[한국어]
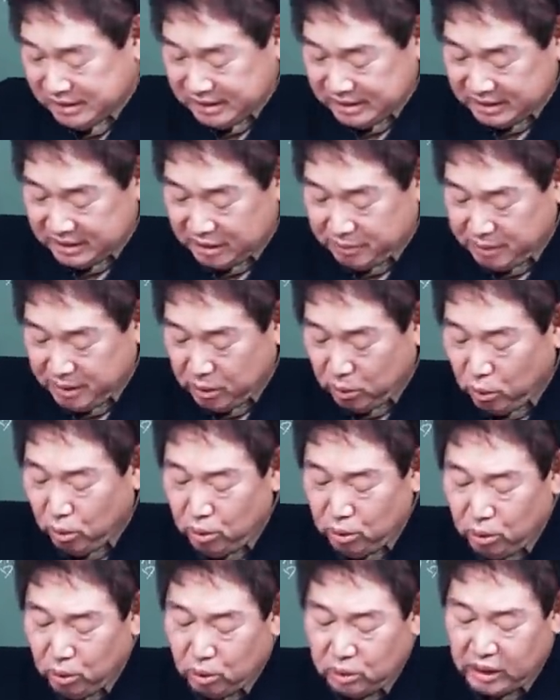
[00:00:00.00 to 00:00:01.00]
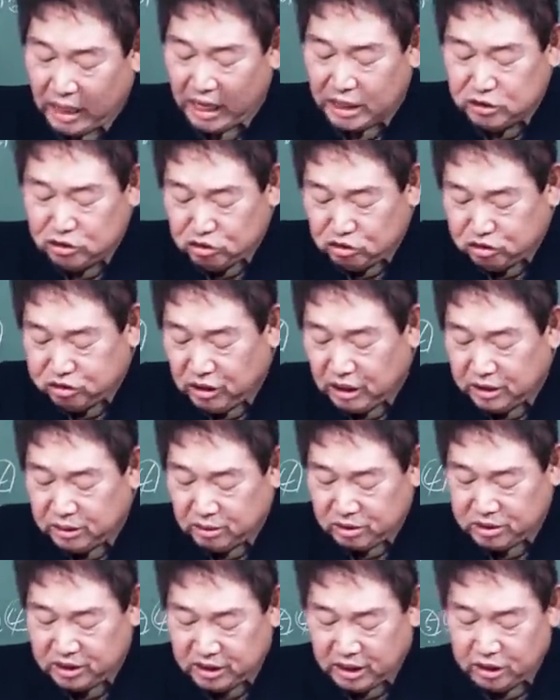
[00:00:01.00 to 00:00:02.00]
그 다음에 홀로 단출한
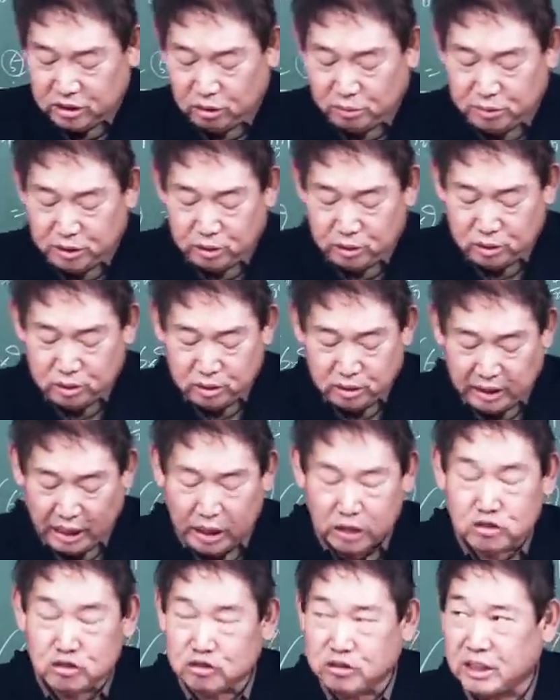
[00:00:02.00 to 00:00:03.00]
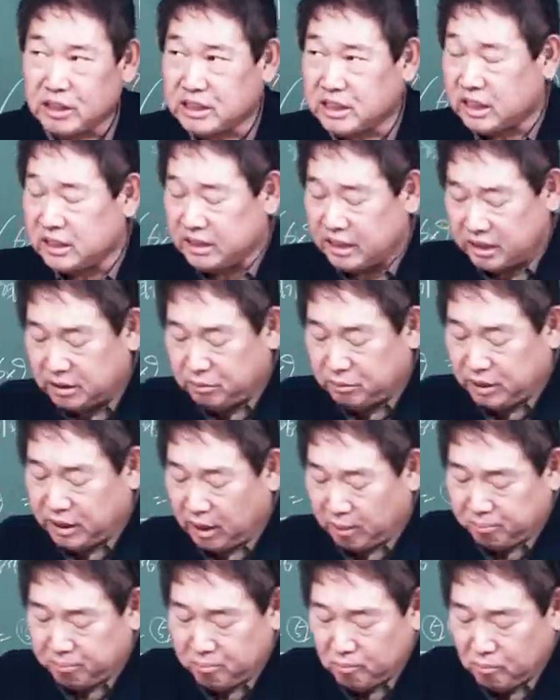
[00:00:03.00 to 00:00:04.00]
것이라 여명은 단출했다는 얘기
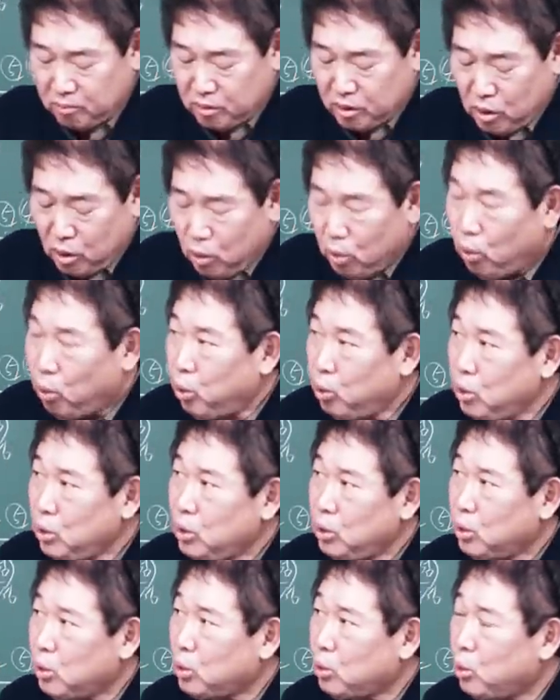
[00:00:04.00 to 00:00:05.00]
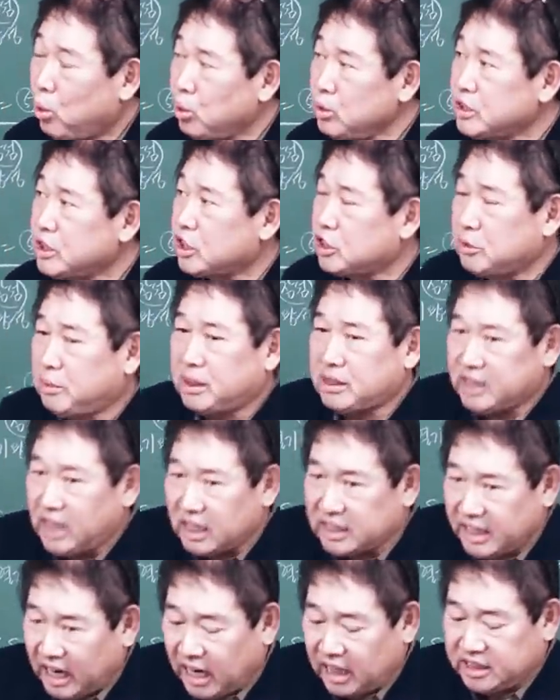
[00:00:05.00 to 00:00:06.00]
뭐야? 홀로 혼자서만
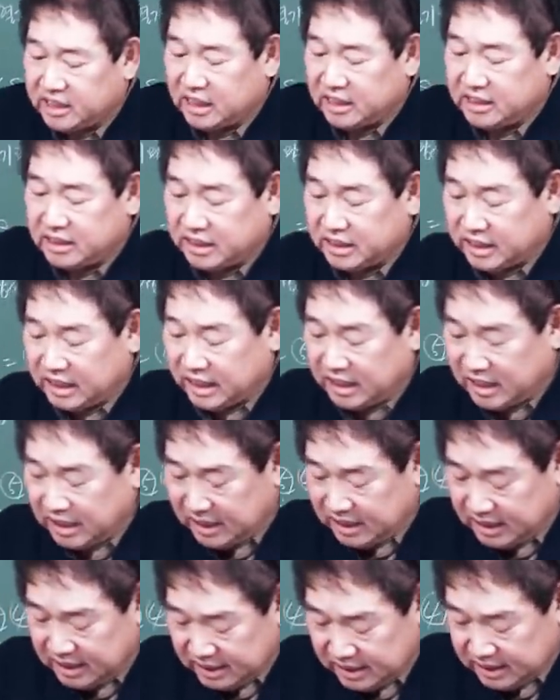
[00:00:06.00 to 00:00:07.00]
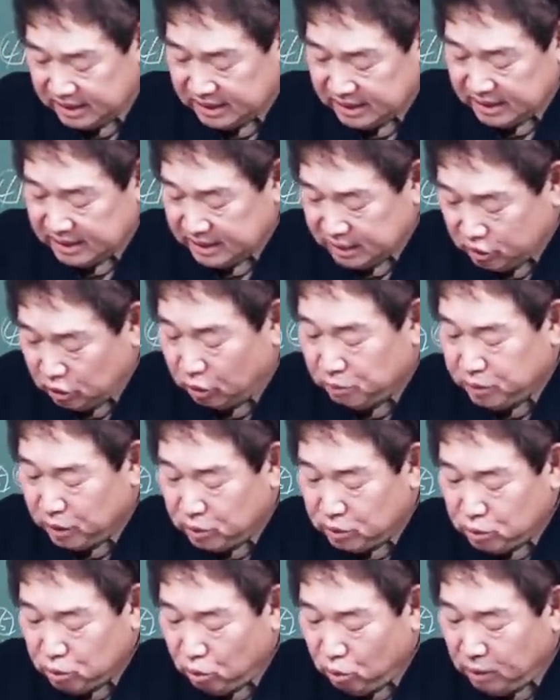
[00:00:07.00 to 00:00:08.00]
딱 나갔다는 얘기야.
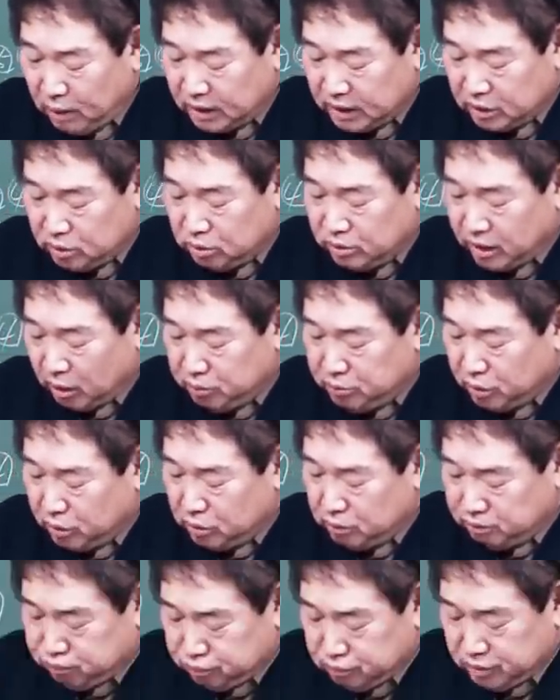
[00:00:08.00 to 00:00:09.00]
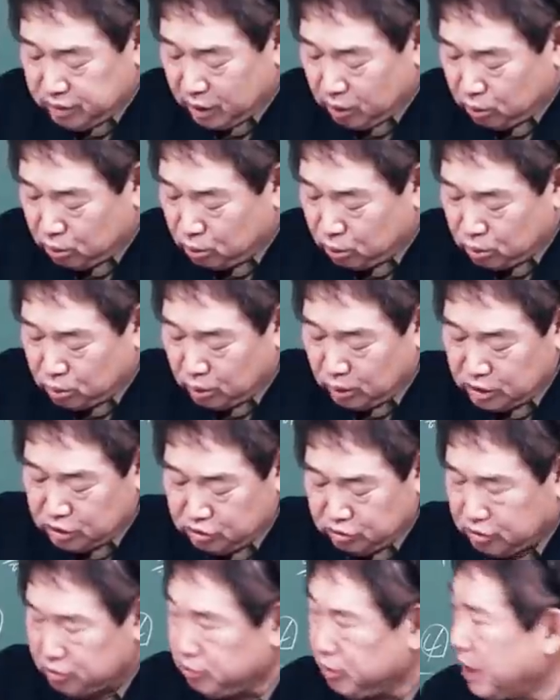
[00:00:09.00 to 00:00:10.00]
여명은 소박이고 남명은 분가로 조촐한
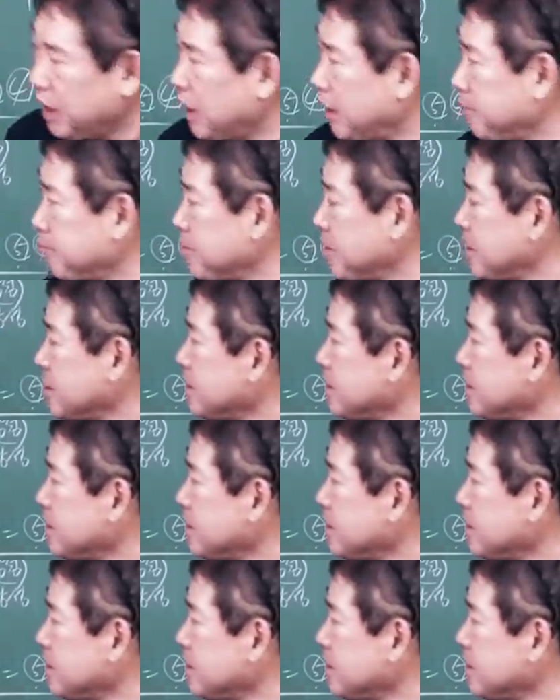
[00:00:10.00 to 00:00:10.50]
친구. 왜?